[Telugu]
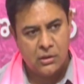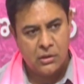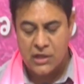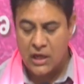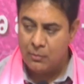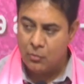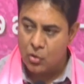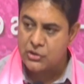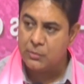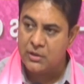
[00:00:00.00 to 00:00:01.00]
చాలా
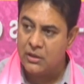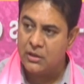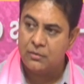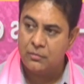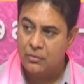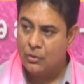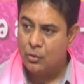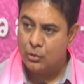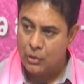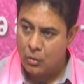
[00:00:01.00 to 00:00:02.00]
మోసం ఇది
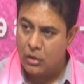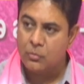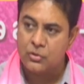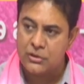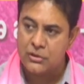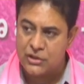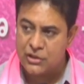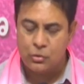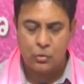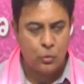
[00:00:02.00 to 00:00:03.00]
ఉద్యోగులను మోసం
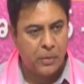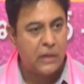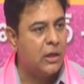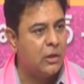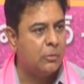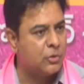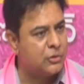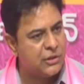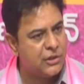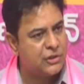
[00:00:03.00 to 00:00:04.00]
చేసిండు ఉపాధ్యాయులను మోసం
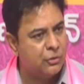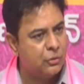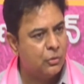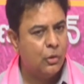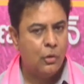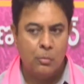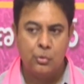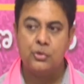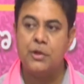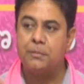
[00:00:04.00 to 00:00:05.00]
చేసిండు
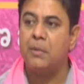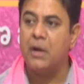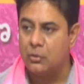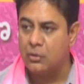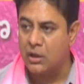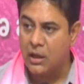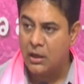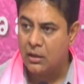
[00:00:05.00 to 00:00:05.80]
ముందు చెప్తే బాగుండు కదా